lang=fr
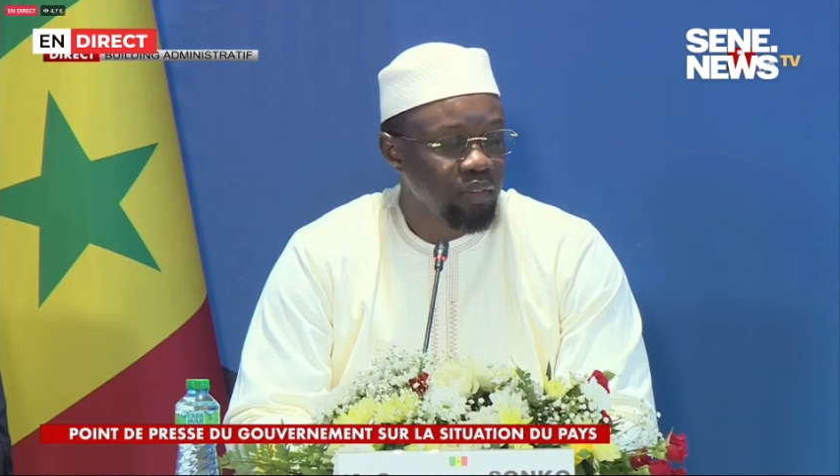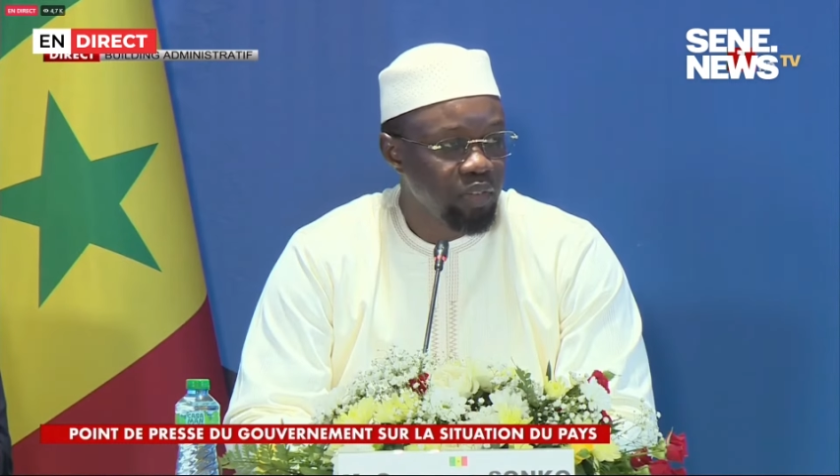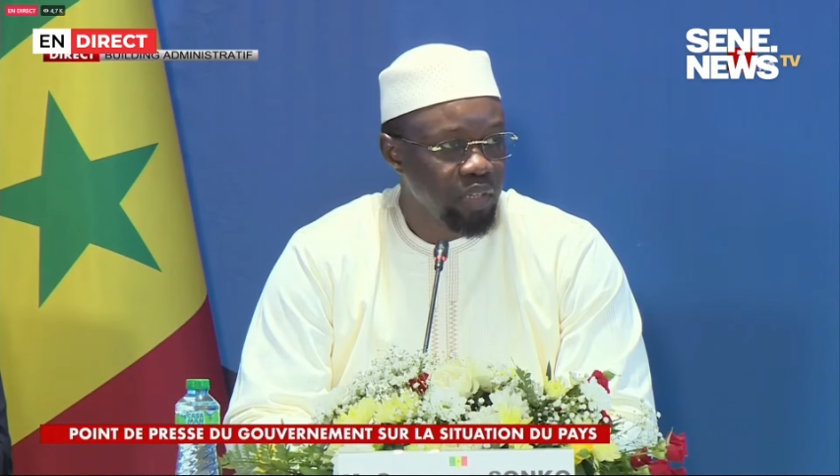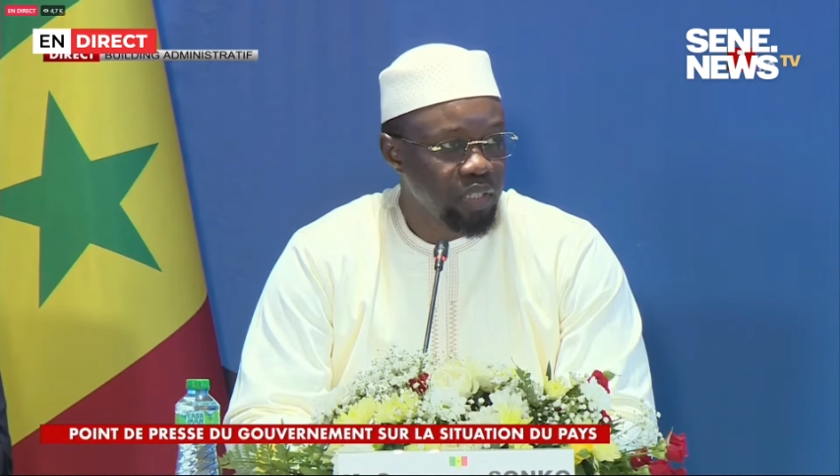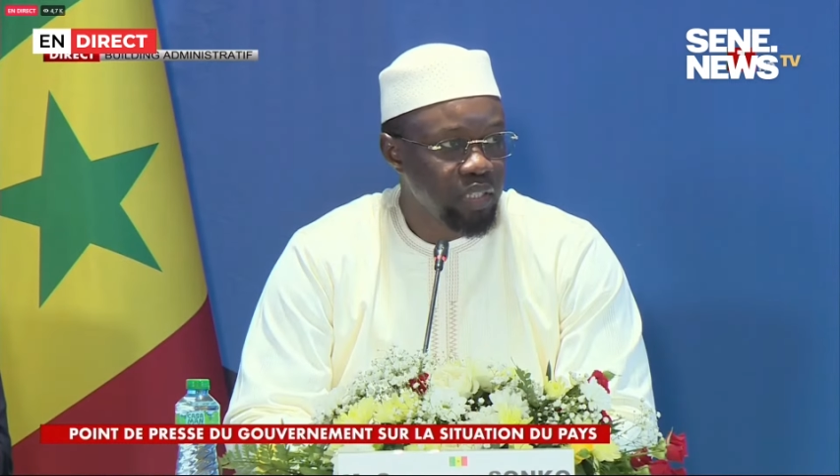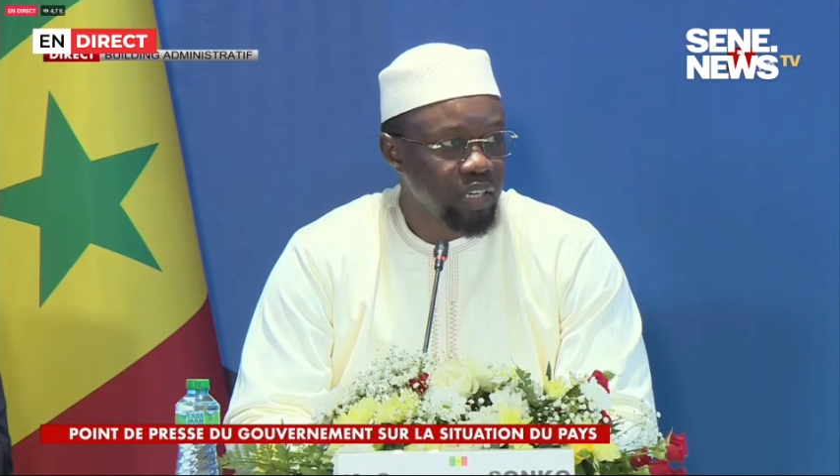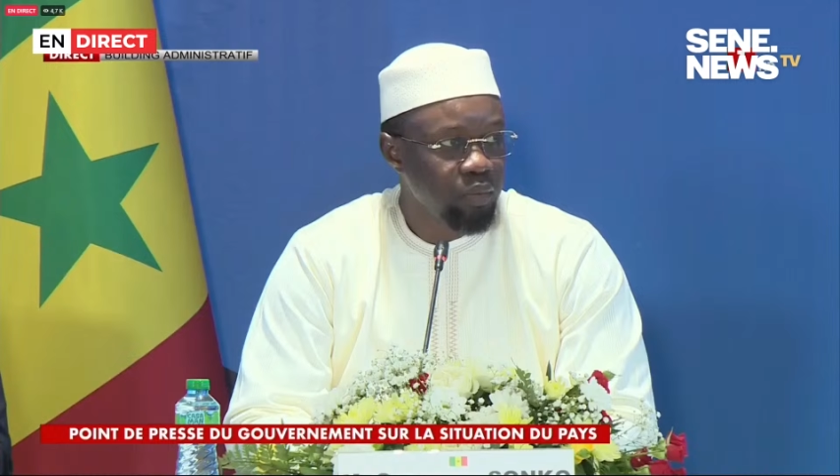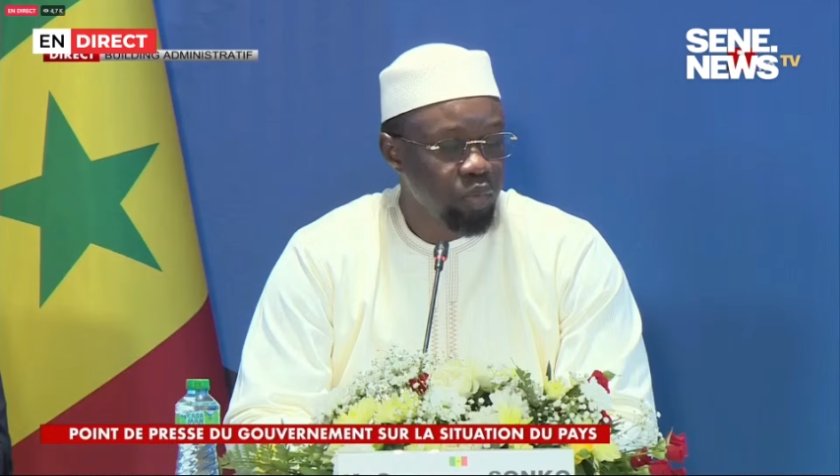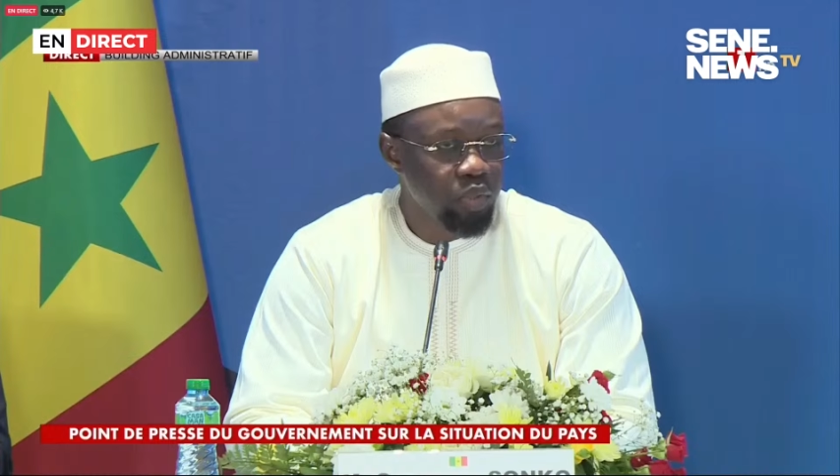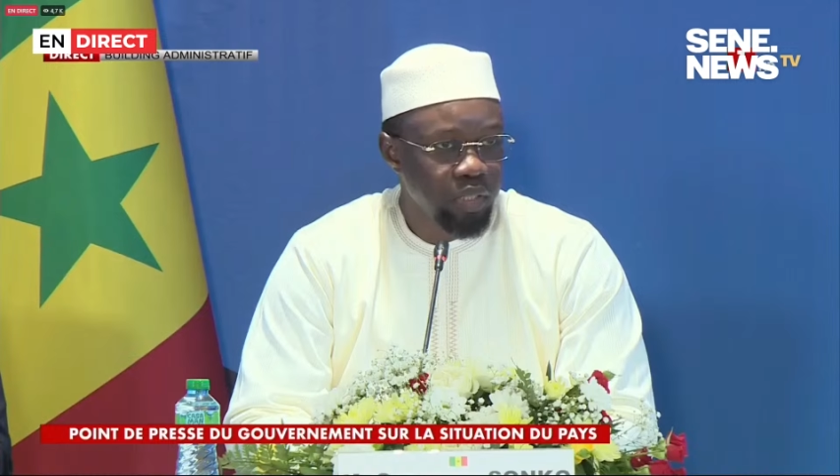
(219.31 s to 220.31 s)
financière et
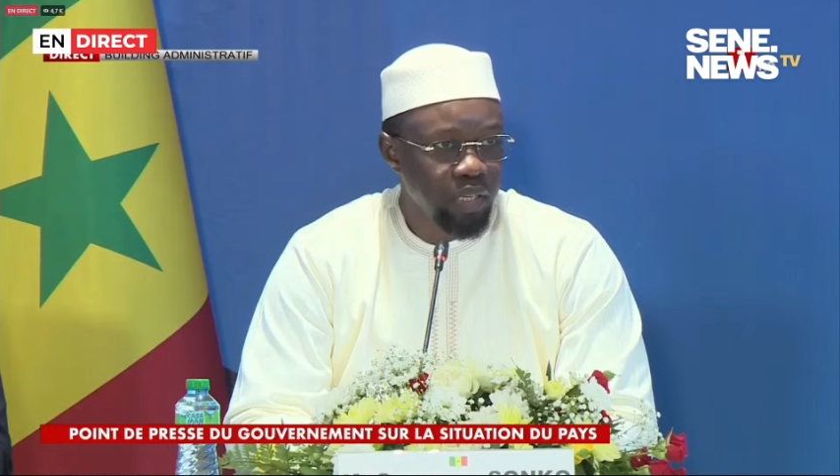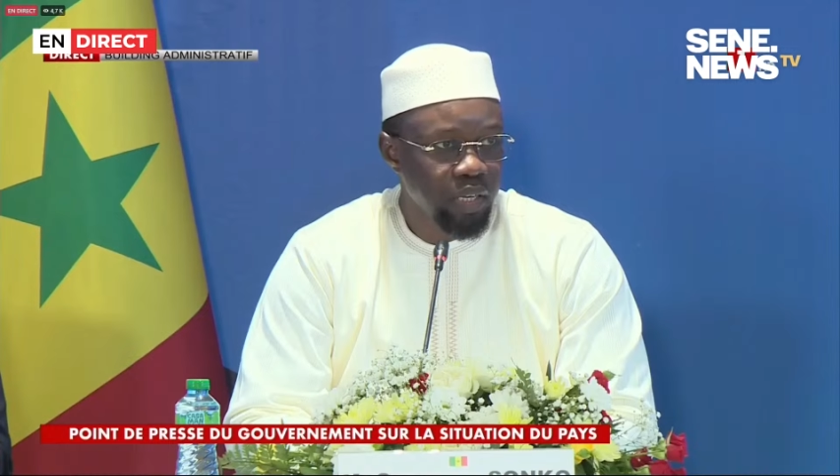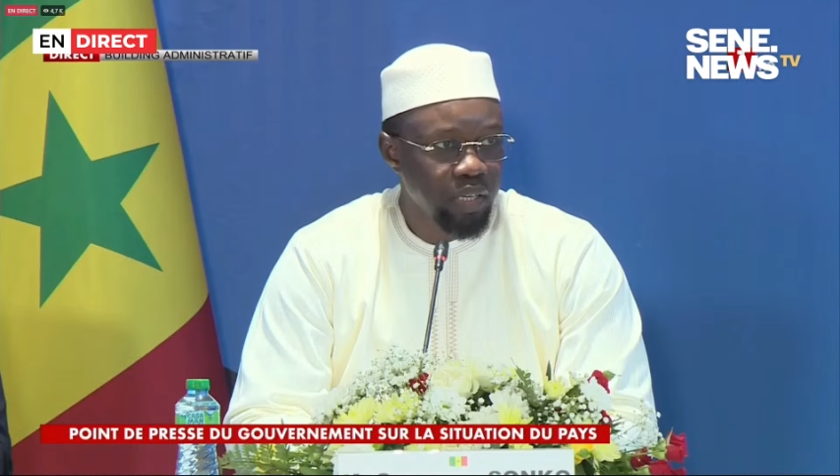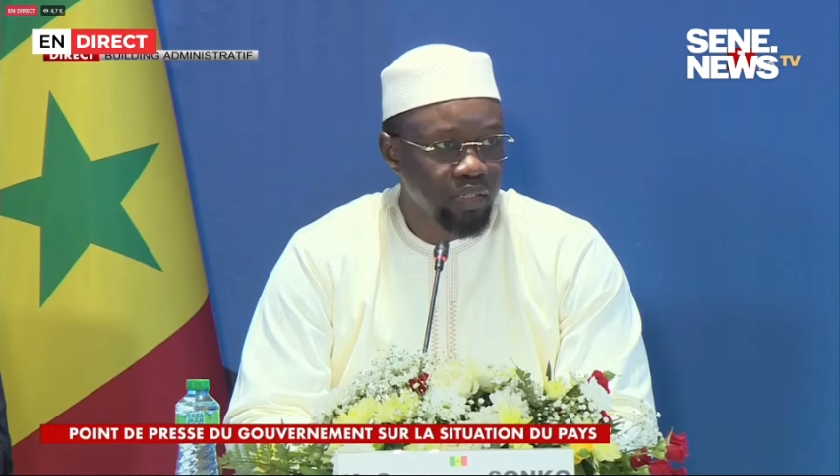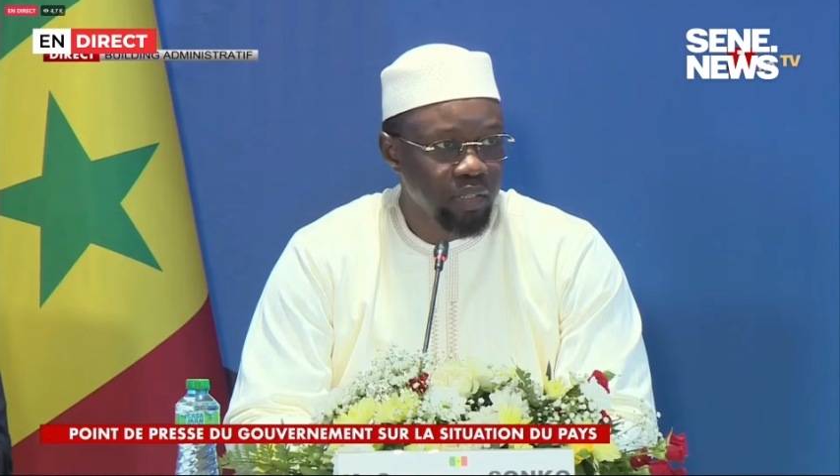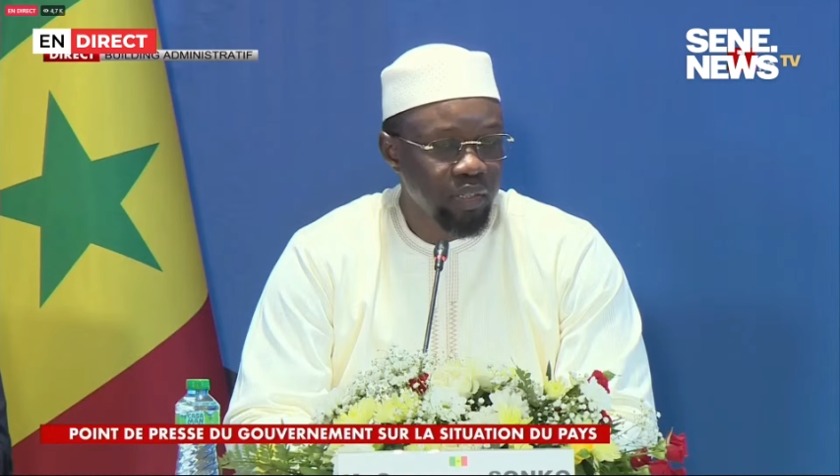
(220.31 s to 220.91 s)
budgétaire